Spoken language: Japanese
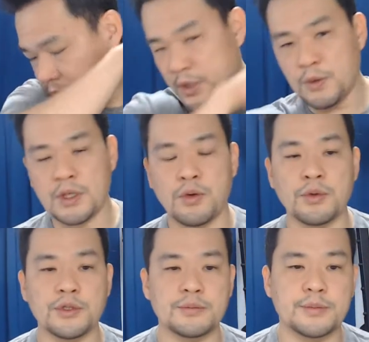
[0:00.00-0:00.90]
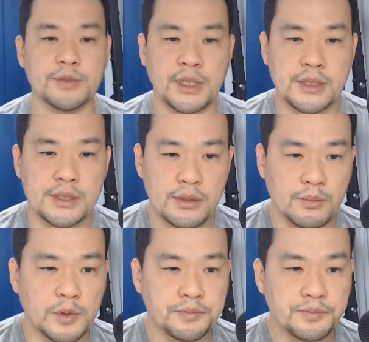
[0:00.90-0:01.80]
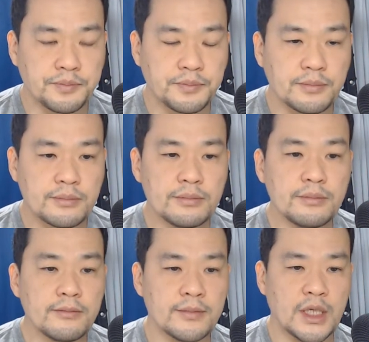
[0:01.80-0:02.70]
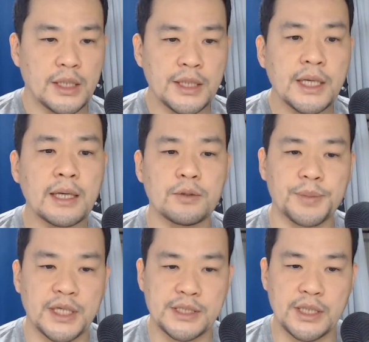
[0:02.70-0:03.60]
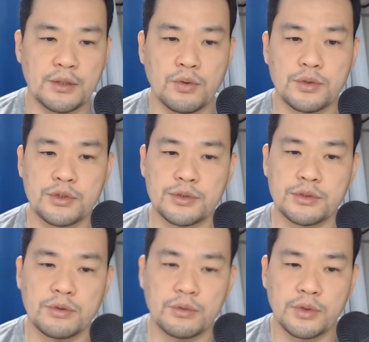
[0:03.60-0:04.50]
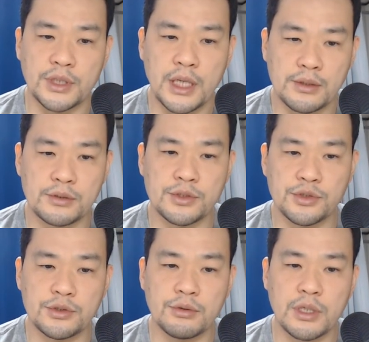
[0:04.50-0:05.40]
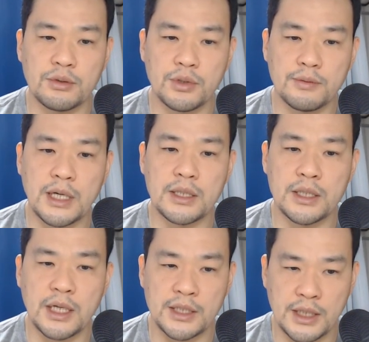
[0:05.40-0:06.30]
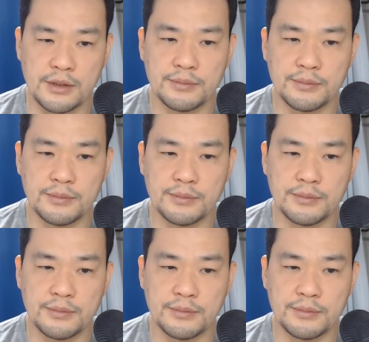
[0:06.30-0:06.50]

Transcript: これ導入部分なんですけども、以下のページで登場することになる重要な問いは以下になる。